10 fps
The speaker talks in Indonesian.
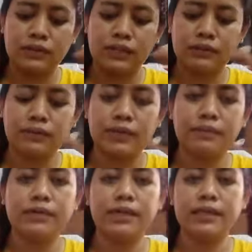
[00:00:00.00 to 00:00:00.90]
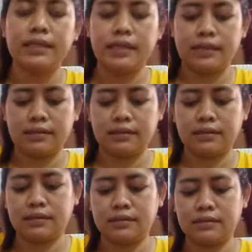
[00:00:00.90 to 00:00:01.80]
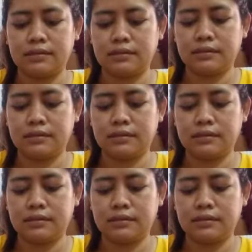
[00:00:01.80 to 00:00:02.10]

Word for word: satu ribu kali ya karena